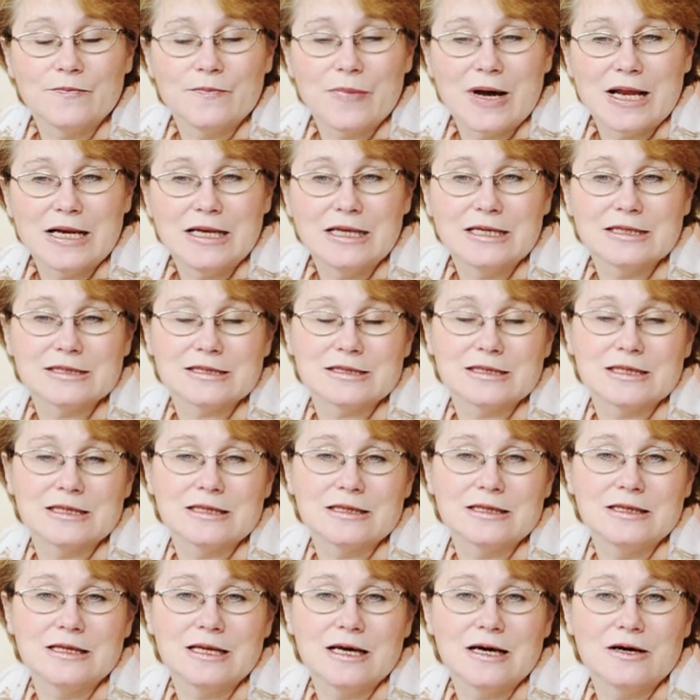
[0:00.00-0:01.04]

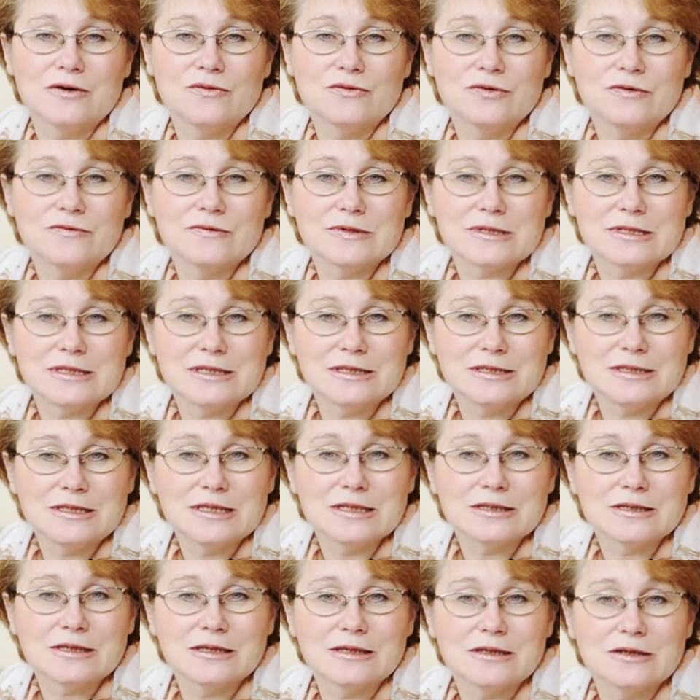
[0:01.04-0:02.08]
полезно для
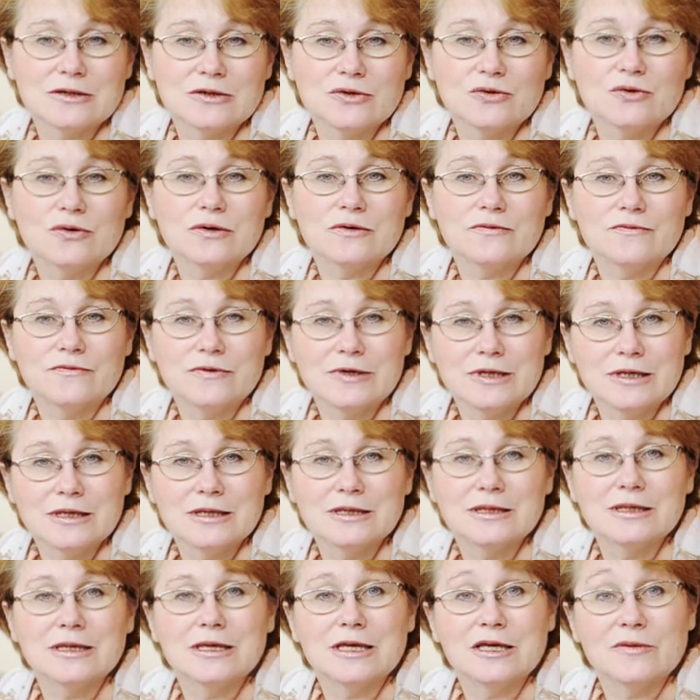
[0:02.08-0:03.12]
университета, но
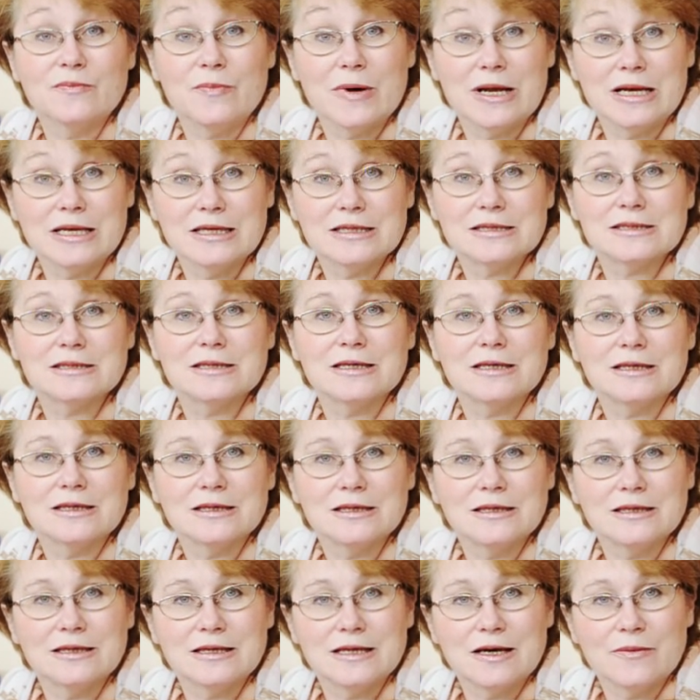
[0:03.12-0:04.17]
выгодно и полезно
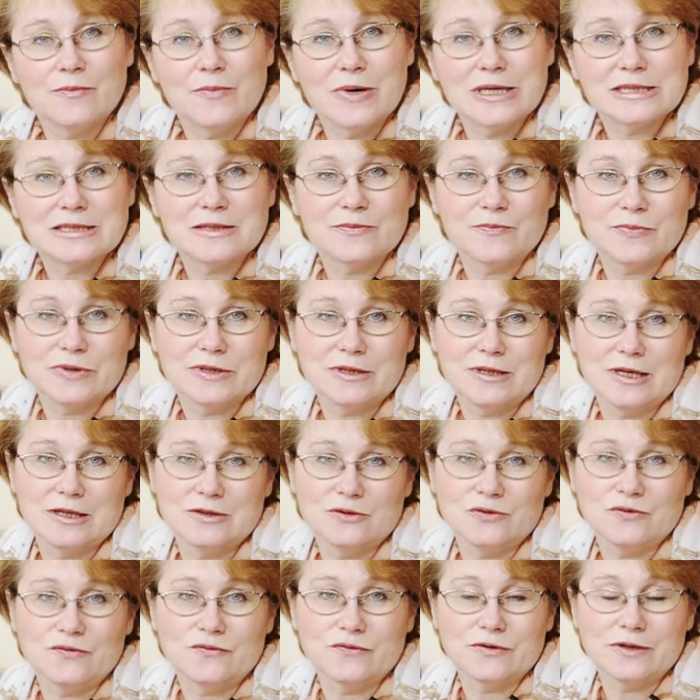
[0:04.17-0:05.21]
для базы
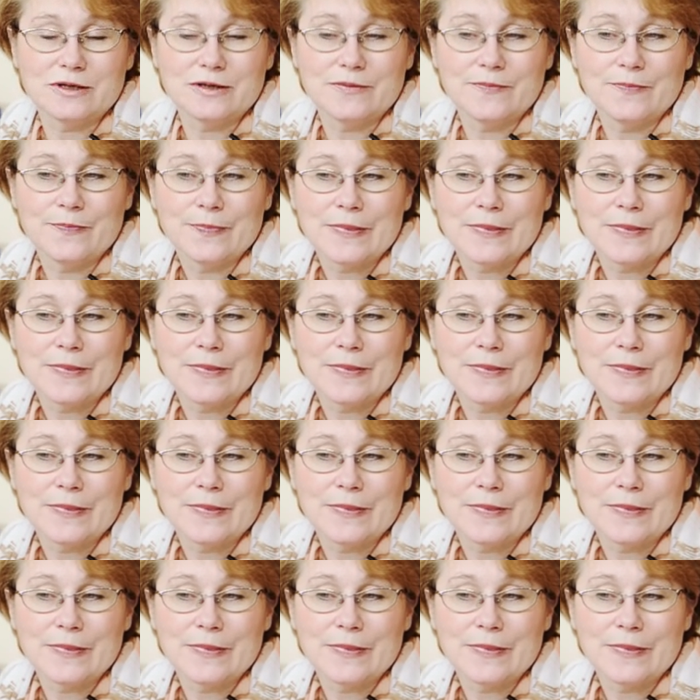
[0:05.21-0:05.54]
подготовки.